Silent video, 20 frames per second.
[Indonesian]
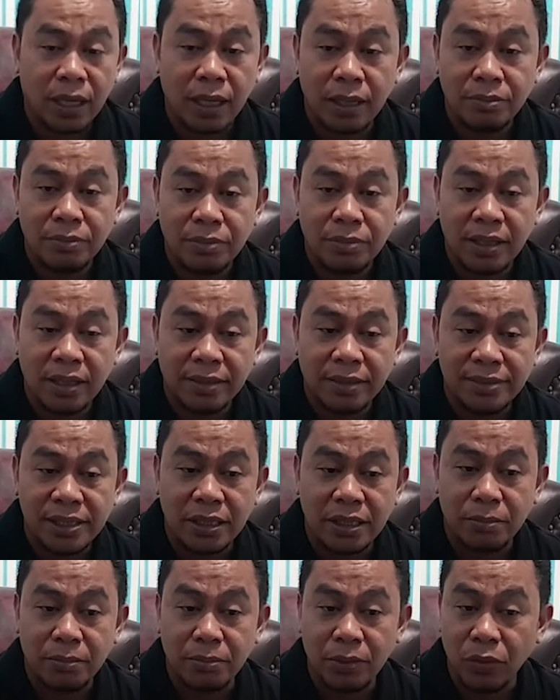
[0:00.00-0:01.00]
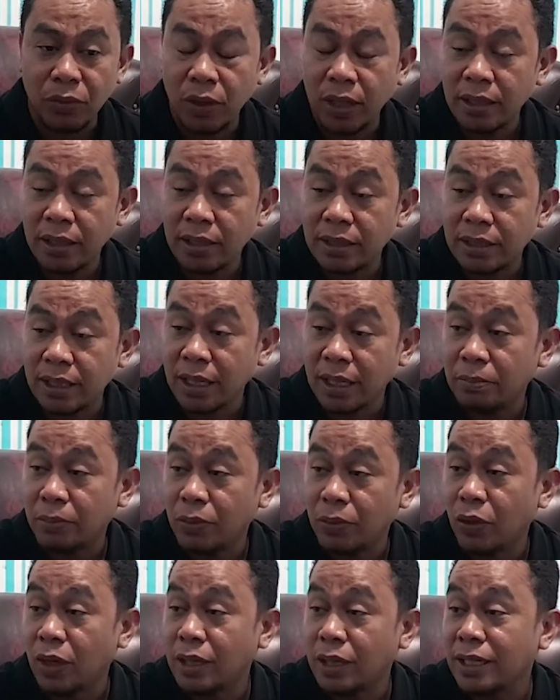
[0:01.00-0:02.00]
Kalau saya mungkin mereka dari
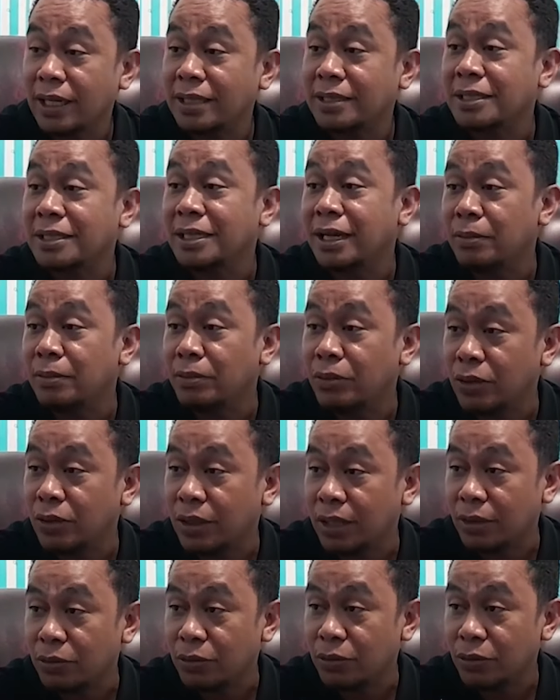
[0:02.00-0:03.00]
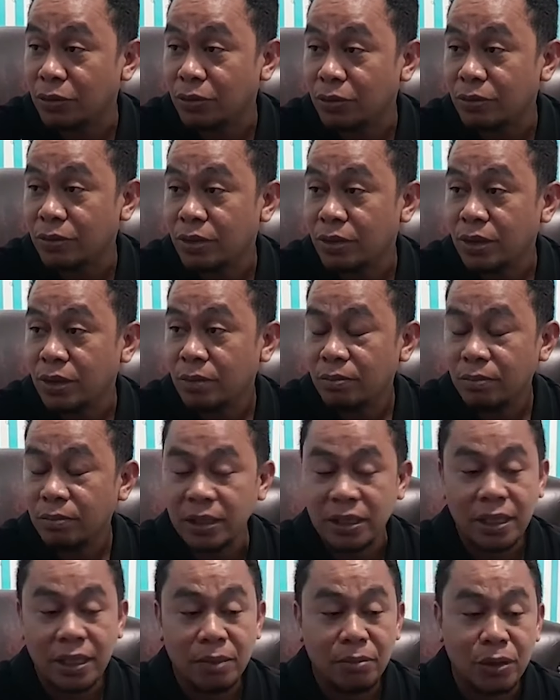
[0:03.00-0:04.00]
DPP PAN Pusat anggap suara saya kecil.
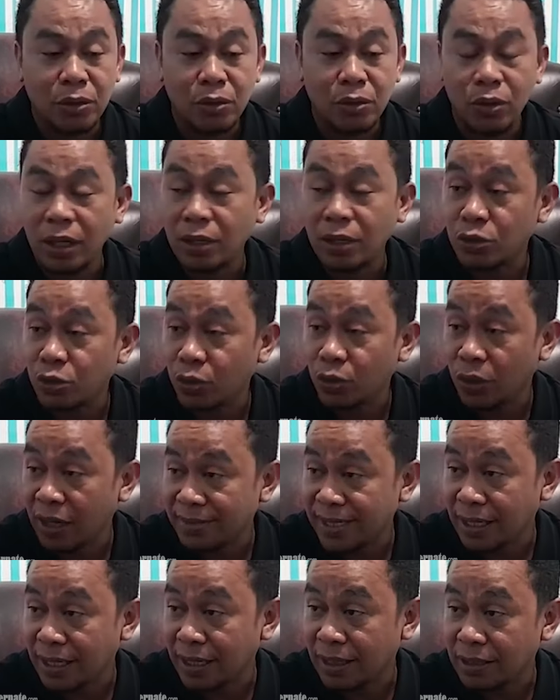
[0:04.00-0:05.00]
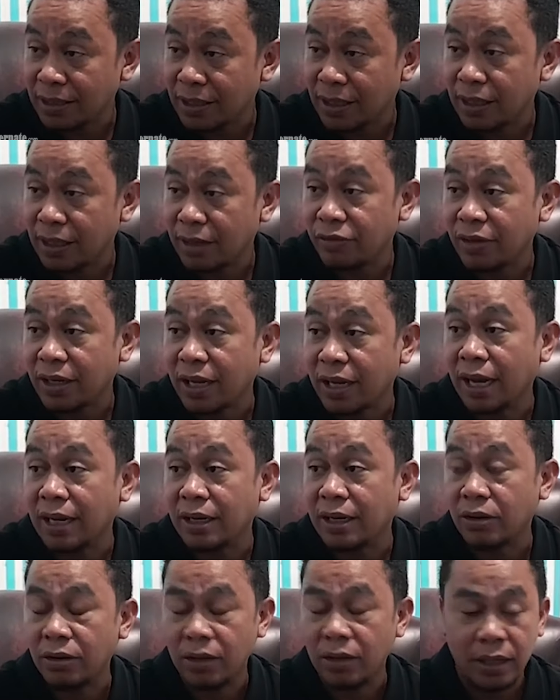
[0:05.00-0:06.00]
Makanya diganti,
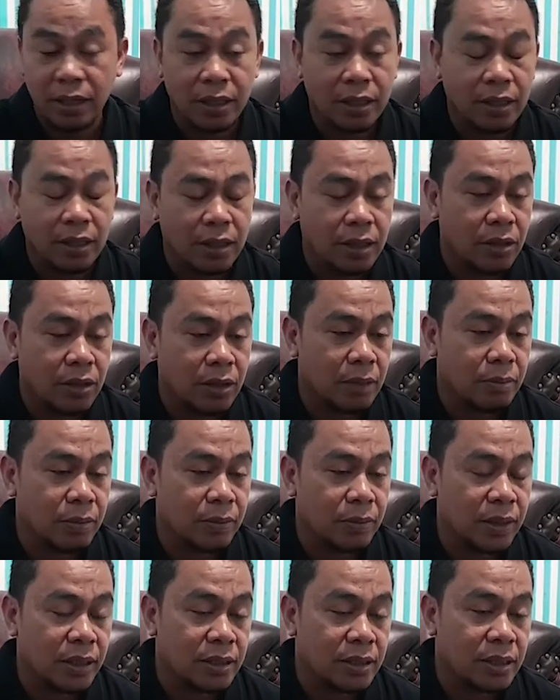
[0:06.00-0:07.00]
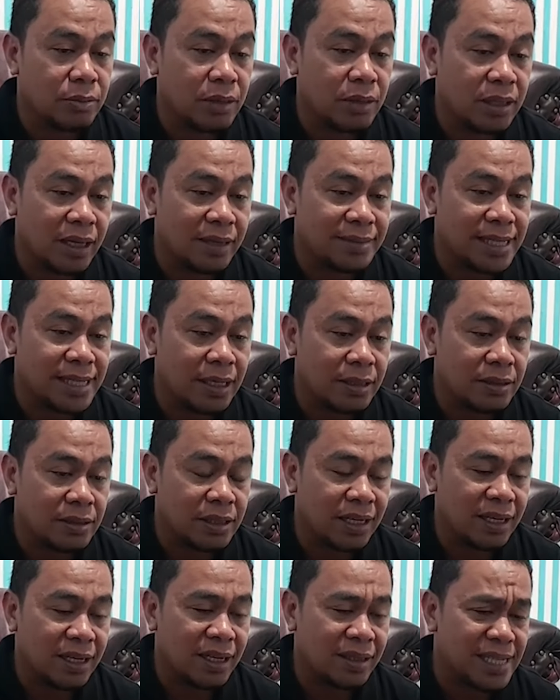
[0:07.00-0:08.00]
katanya. Saya tidak tak ada masalah.
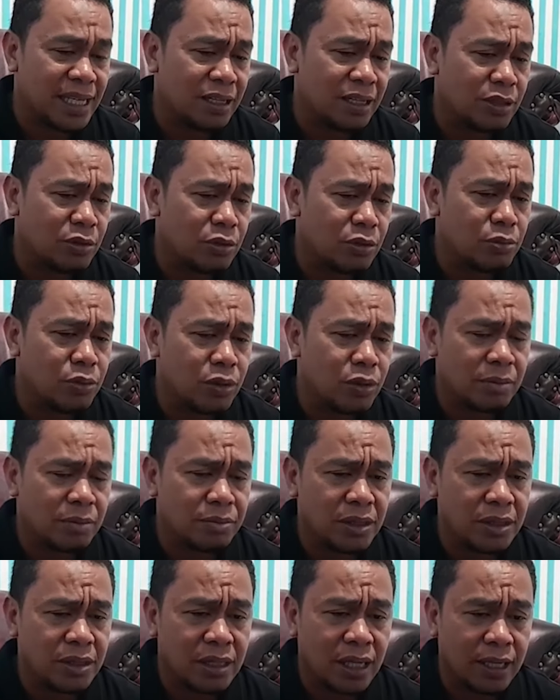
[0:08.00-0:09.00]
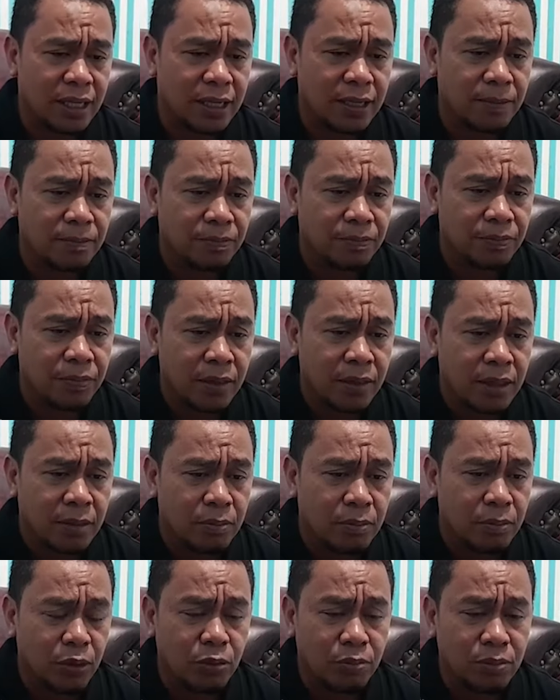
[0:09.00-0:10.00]
Cuman DPP mungkin suara
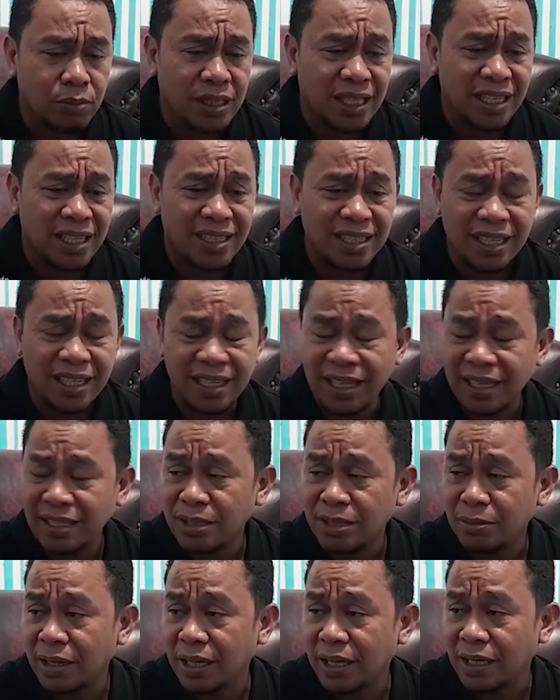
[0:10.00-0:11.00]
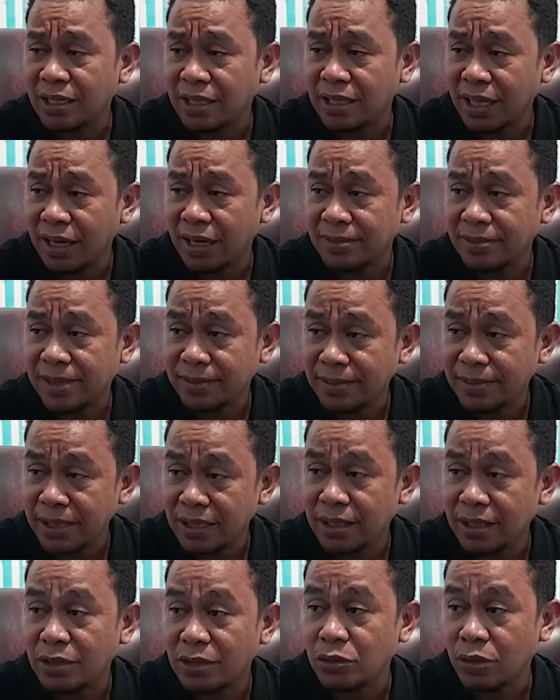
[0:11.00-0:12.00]
saya kecil dari ketiga bakal calon itu,
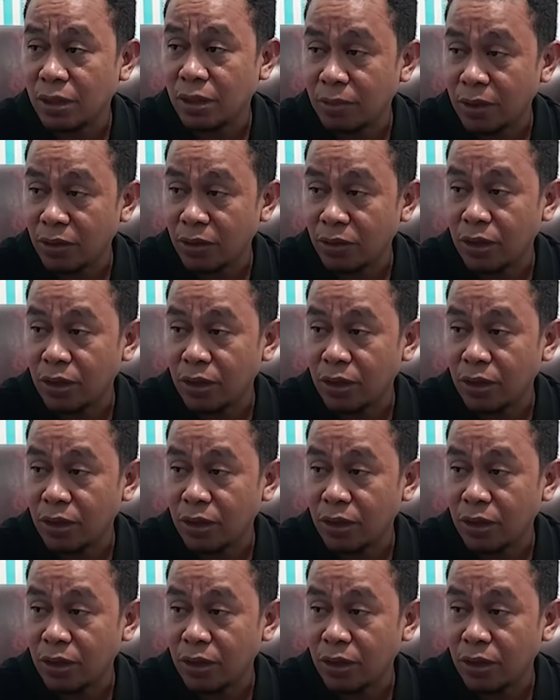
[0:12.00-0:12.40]
pungkasnya.